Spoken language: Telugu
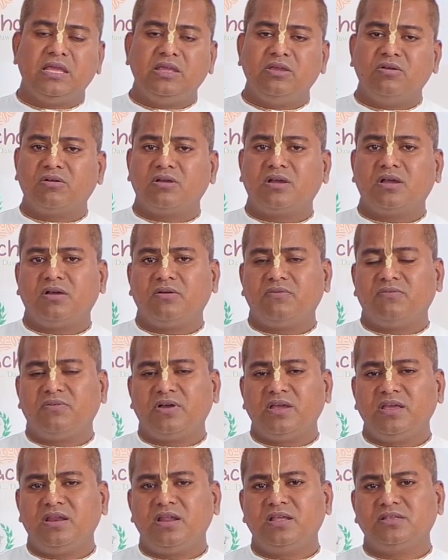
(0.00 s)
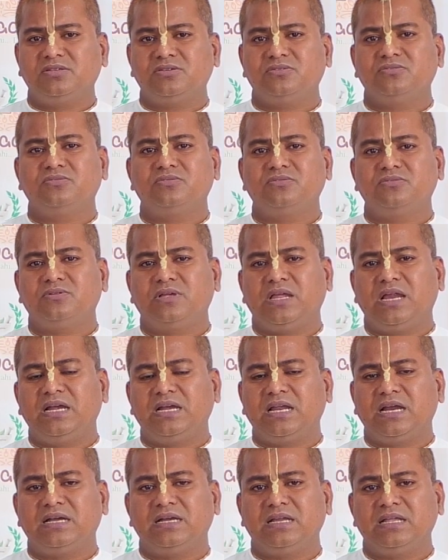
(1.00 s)
ఈ యొక్క వైరస్
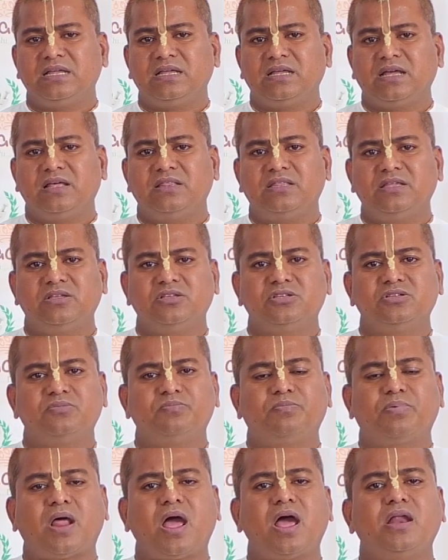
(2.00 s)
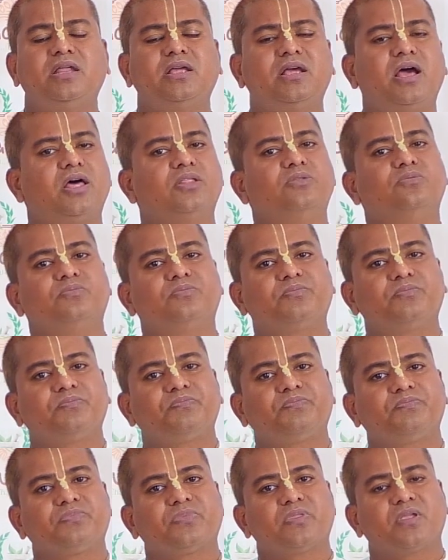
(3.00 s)
ఏంటంటే అది ప్రాణి కాదు
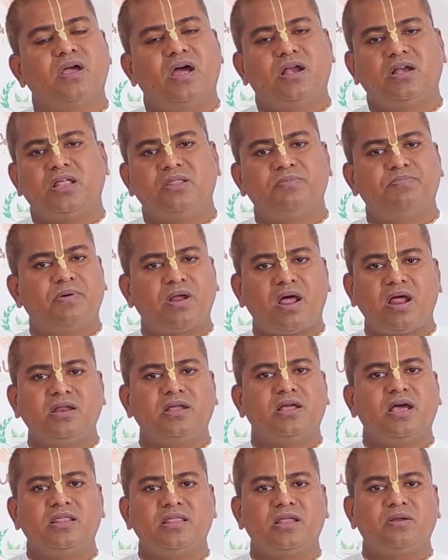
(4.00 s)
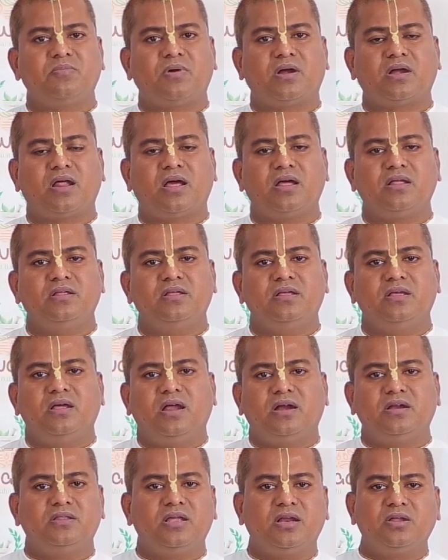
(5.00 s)
అంటే అది ప్రాణి కాదనమాట
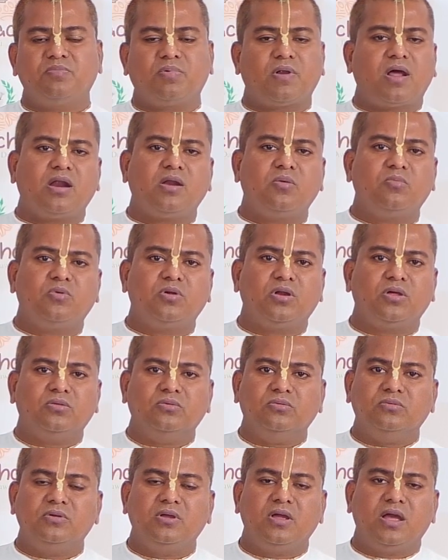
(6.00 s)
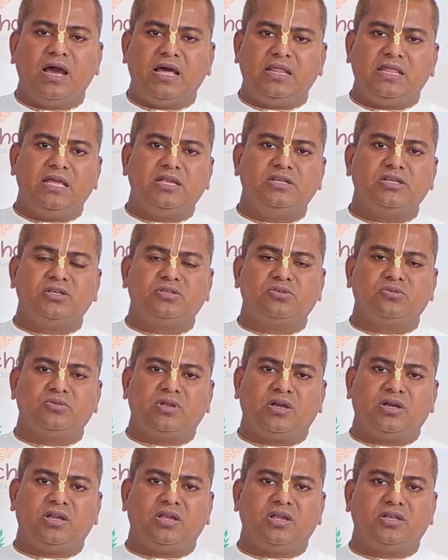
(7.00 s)
అంటే దానికి ప్రాణం ఉండదు అది ఏం
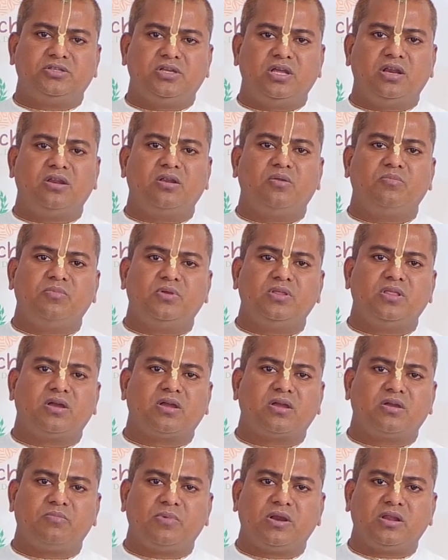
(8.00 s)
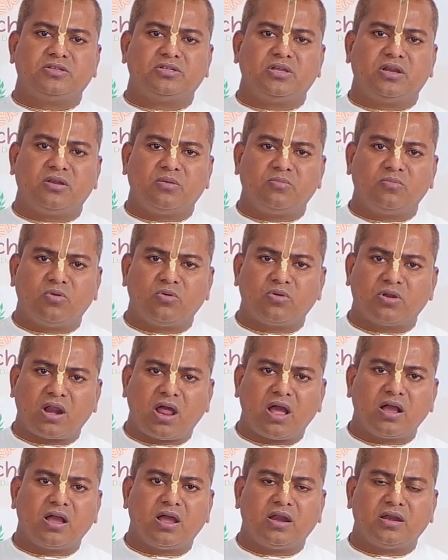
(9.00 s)
చేస్తుందంటే శరీరం మీద మన శరీరంలోకి
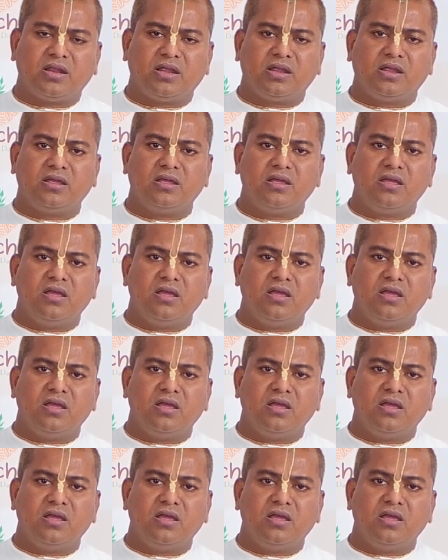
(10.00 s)
రాగానే